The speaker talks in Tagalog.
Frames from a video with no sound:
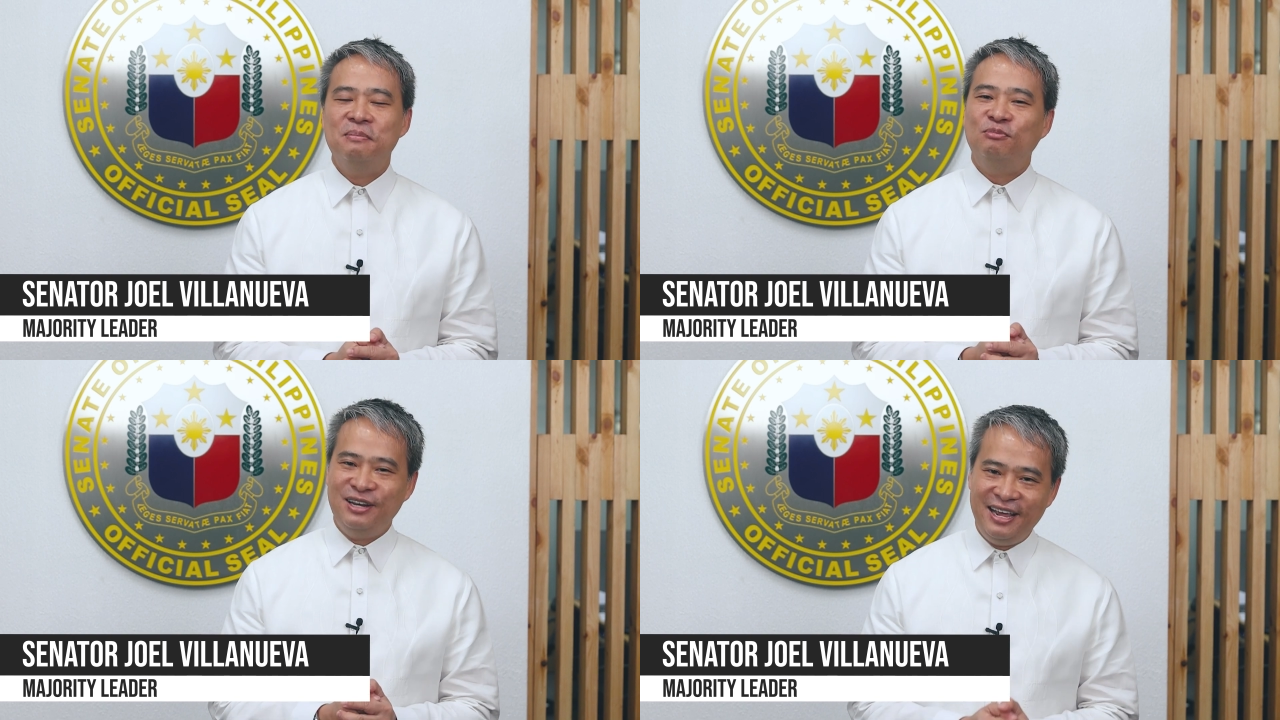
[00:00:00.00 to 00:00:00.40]

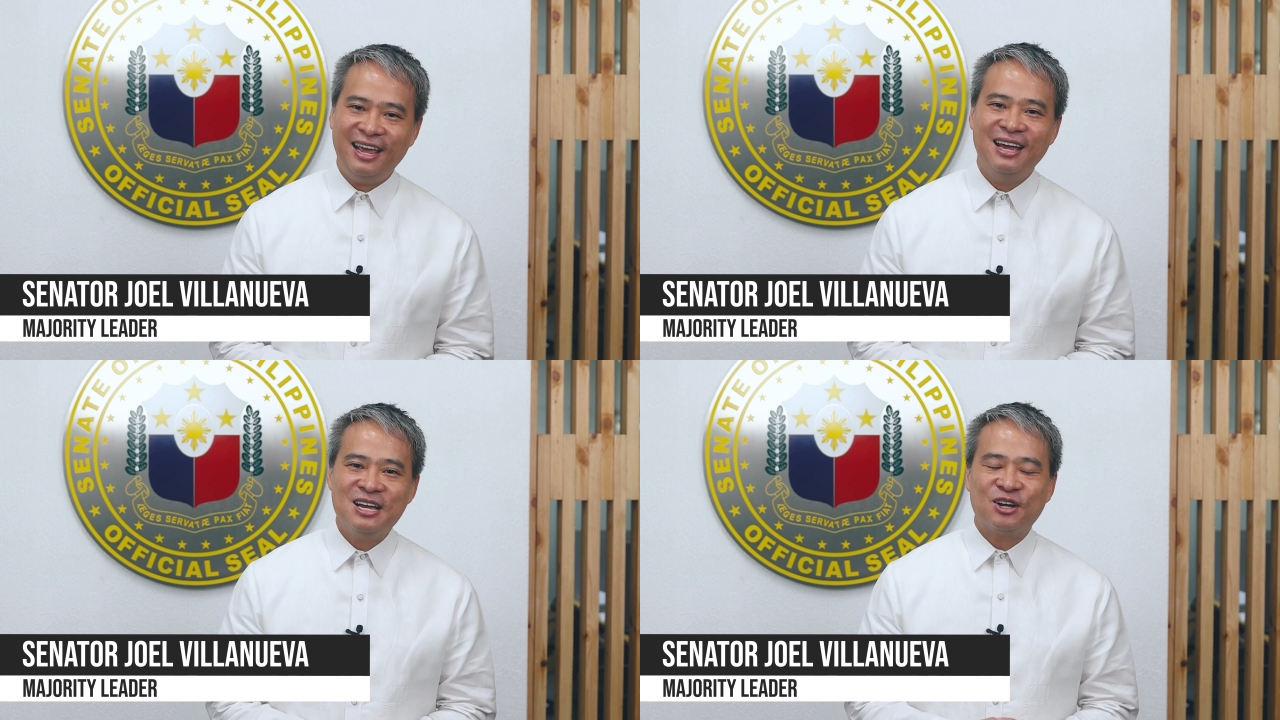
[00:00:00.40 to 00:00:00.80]

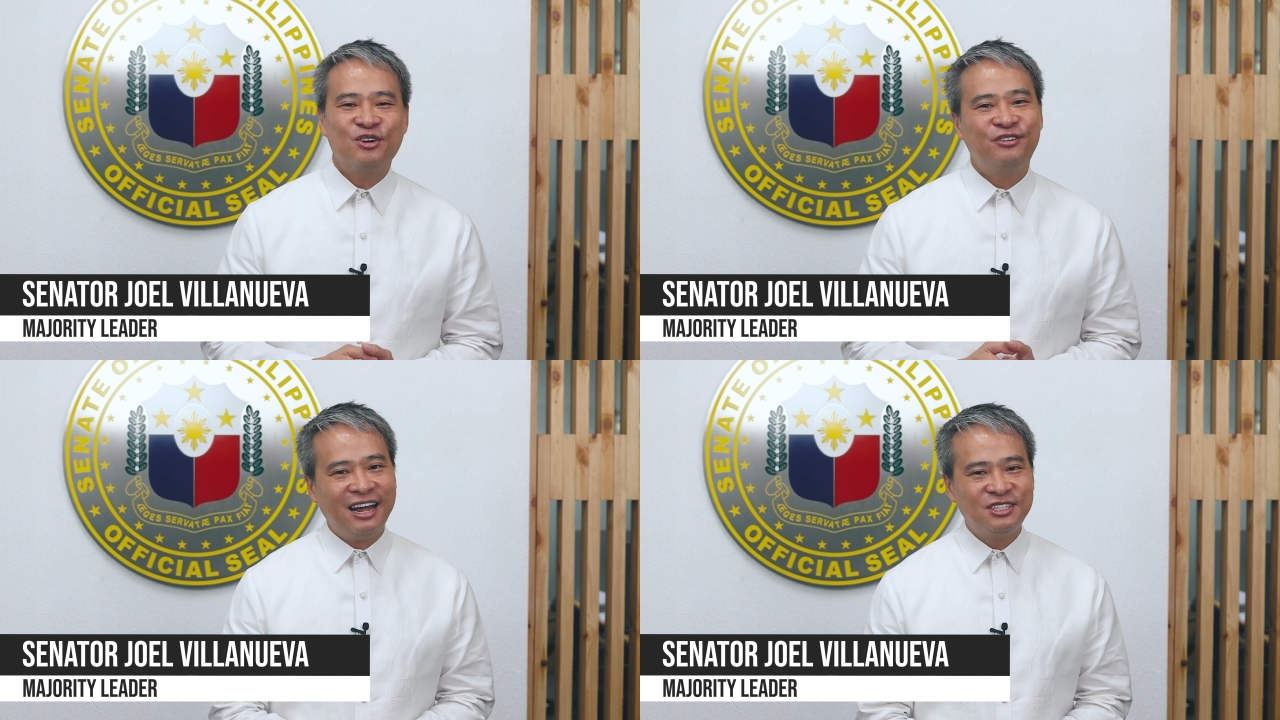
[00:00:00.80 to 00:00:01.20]
Muli,
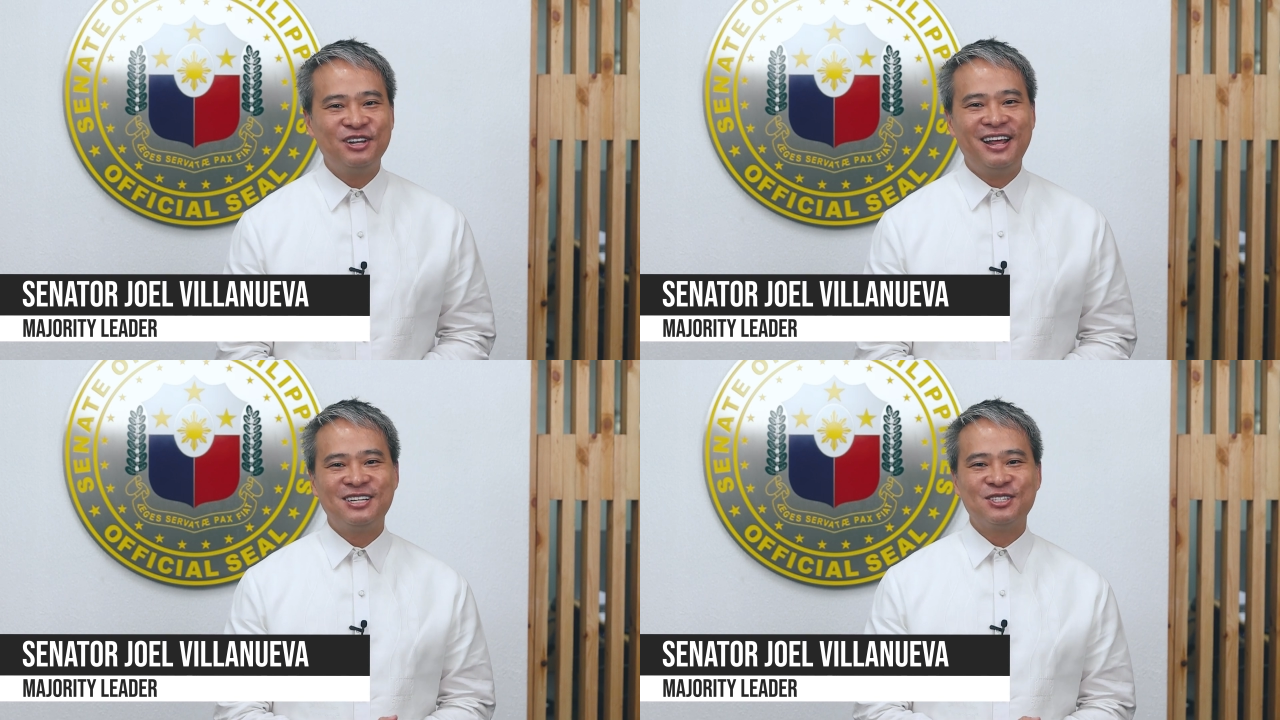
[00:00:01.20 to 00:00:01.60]

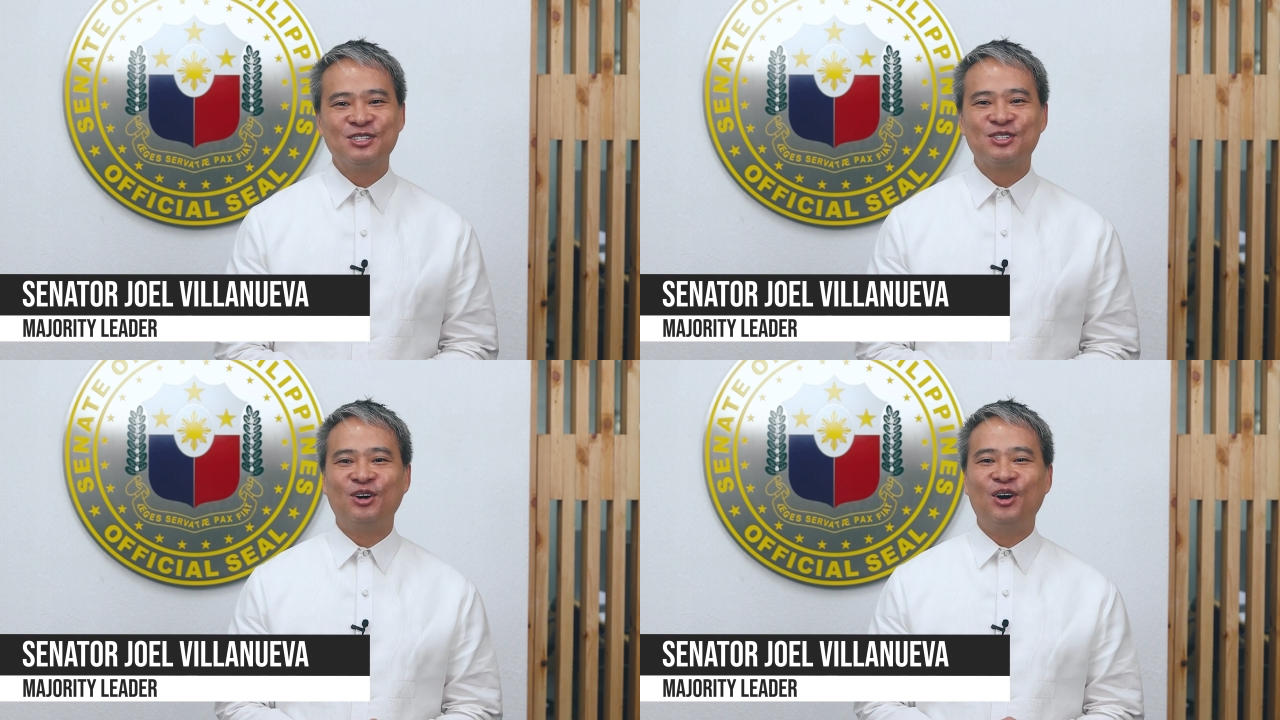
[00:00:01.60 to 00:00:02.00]

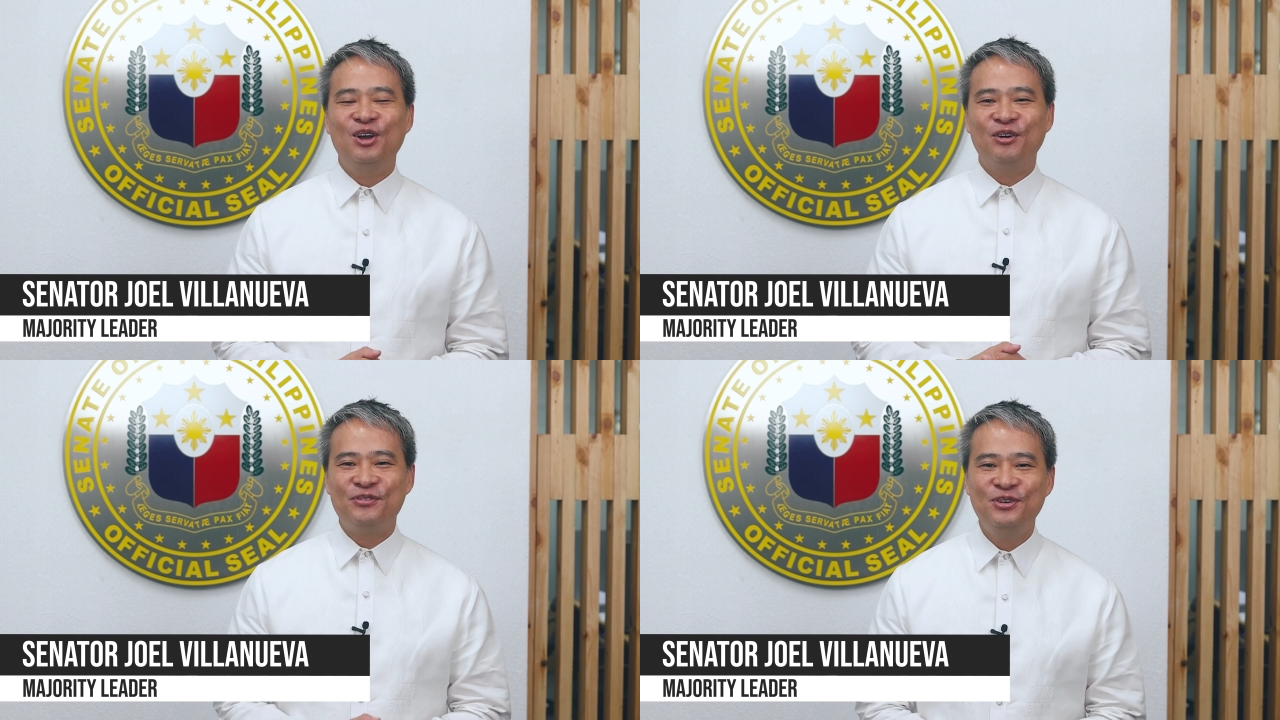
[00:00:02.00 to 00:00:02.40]
congratulations to
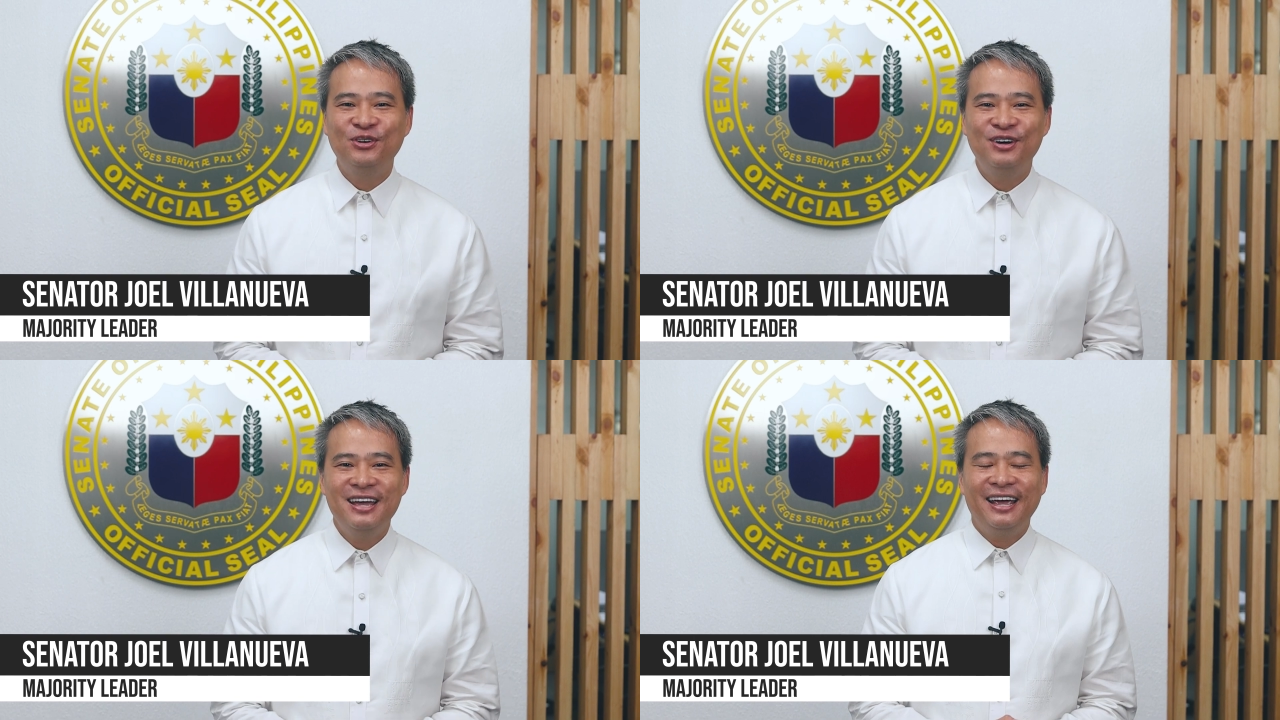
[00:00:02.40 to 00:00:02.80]
all of you.